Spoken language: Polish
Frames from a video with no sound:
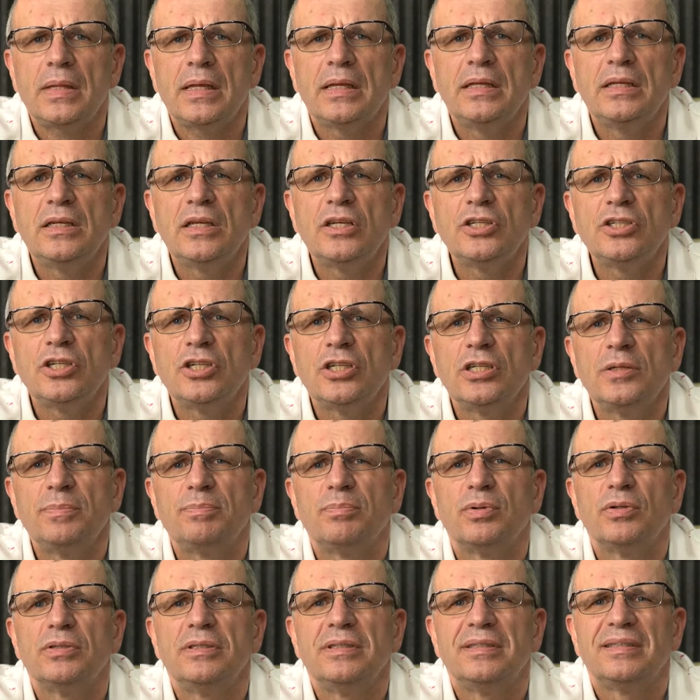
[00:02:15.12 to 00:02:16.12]
Jeżeli
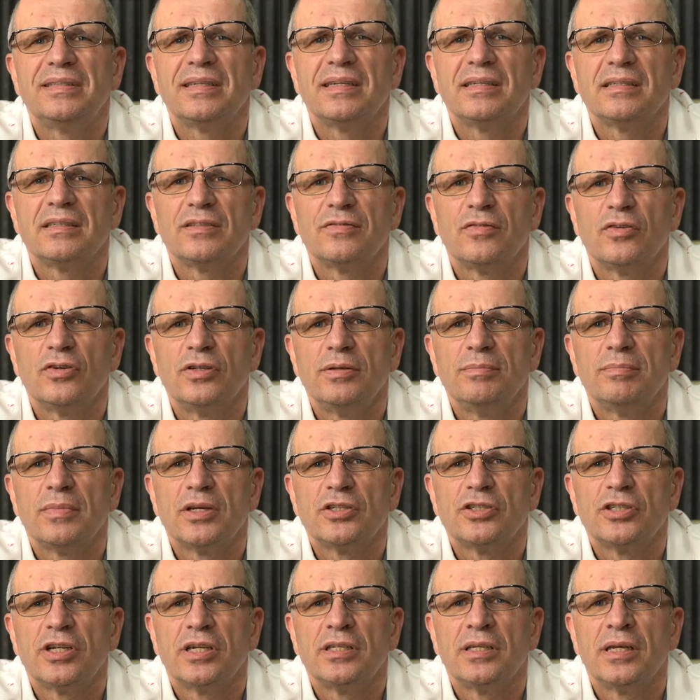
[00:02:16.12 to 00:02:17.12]
policja jest Twoim
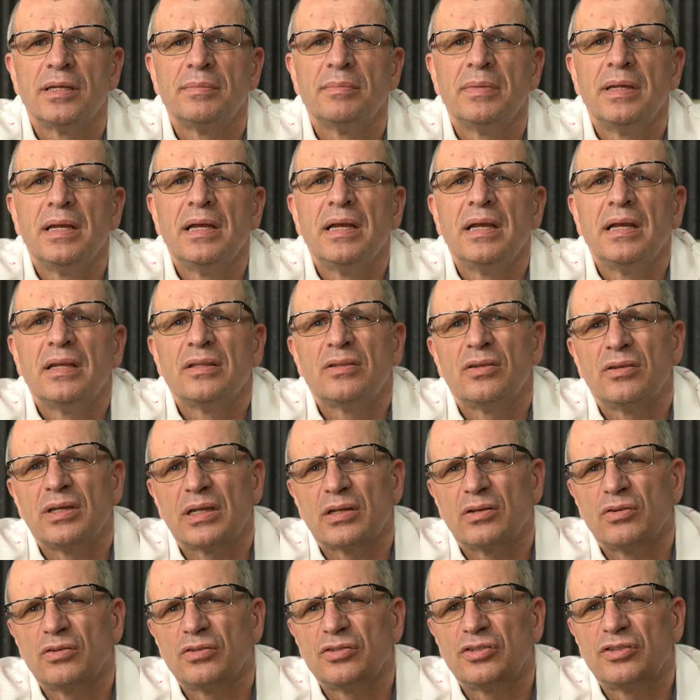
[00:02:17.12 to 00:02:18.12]
marzeniem, to
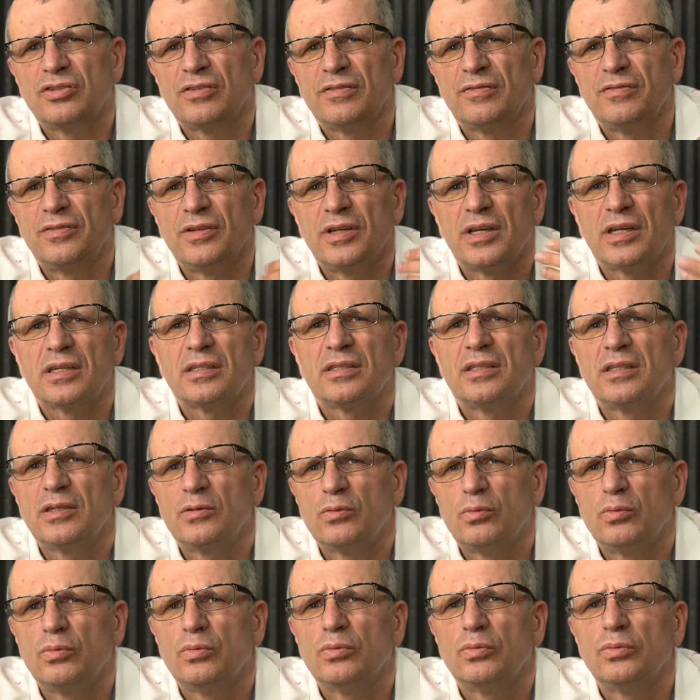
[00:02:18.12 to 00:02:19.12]
jakoś
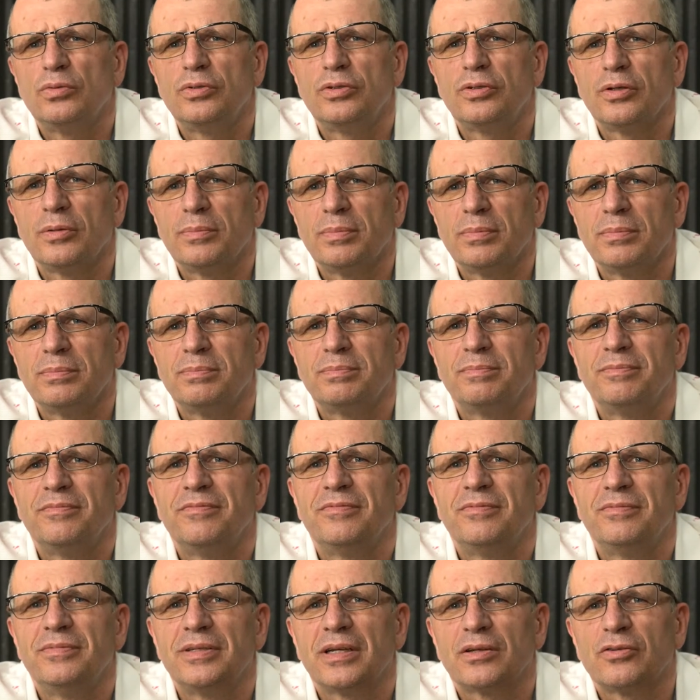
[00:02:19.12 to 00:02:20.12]
wyartykuj to
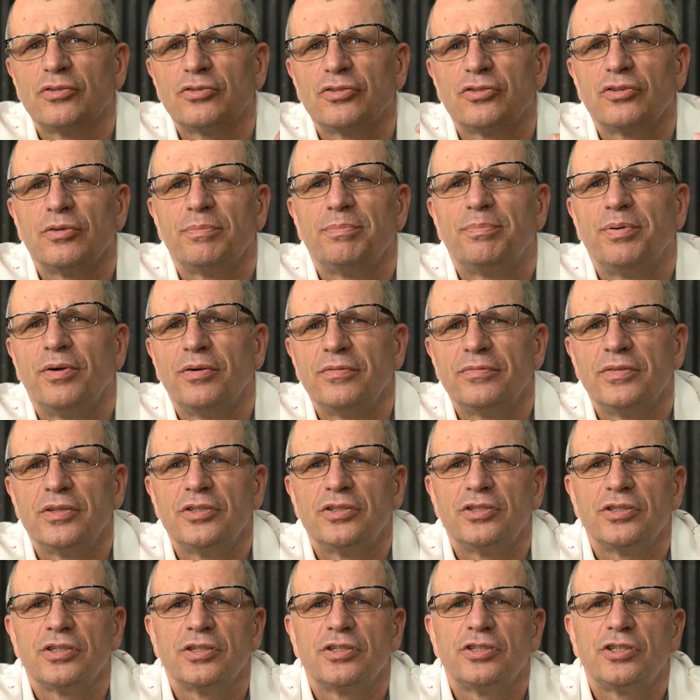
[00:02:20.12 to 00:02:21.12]
jakoś to powiedz,
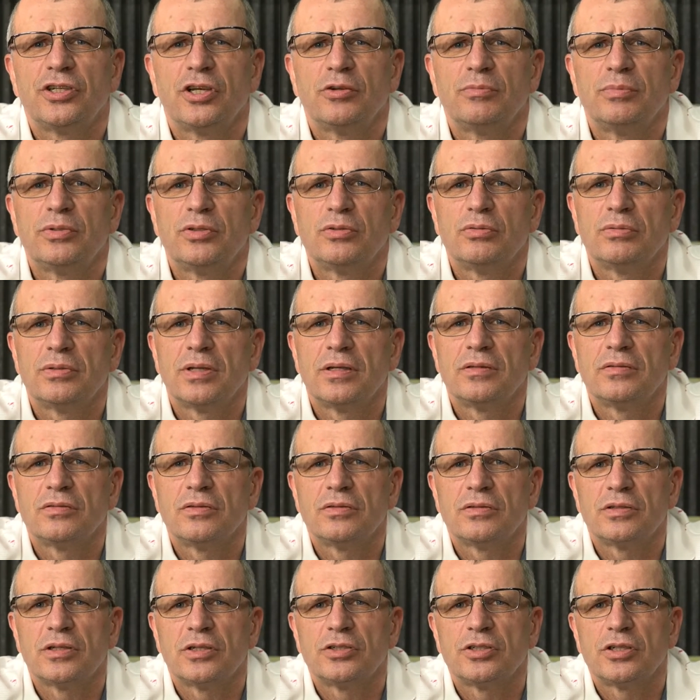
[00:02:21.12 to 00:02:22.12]
że chciałbyś tutaj
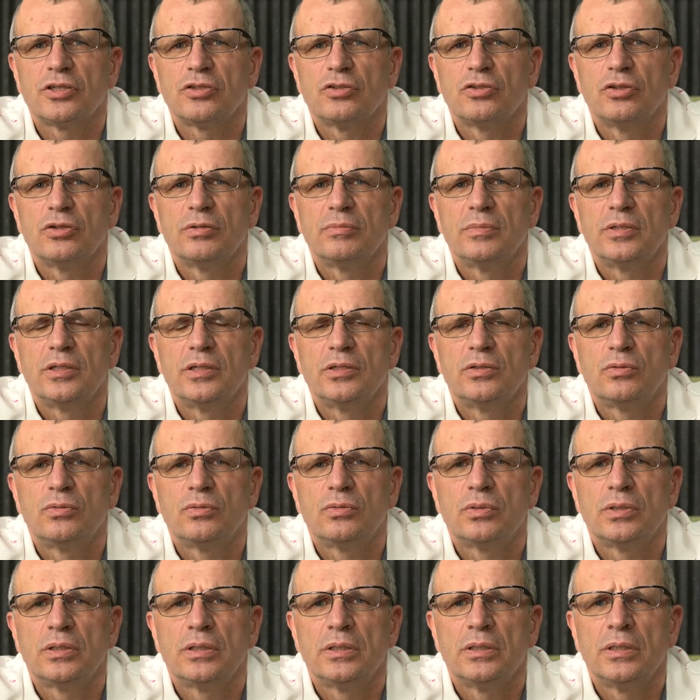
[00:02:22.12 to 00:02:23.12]
zostać aż do
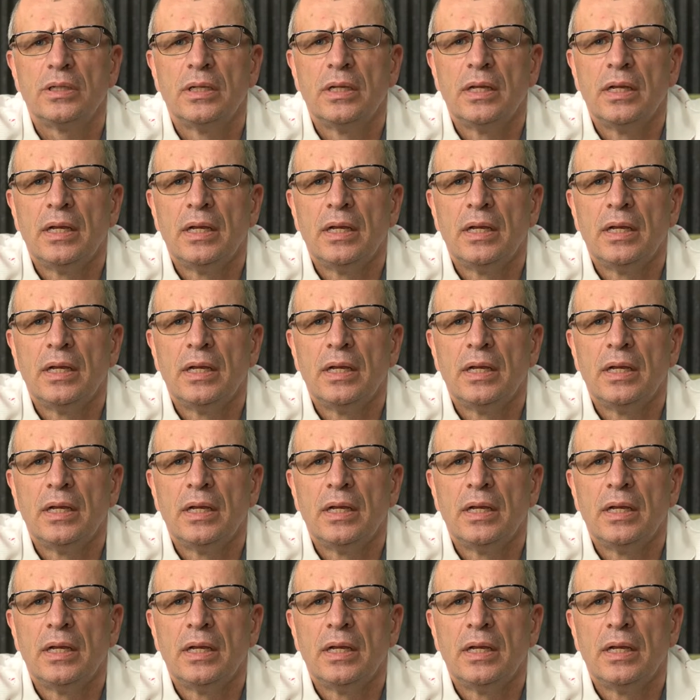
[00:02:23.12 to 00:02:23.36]
emerytury.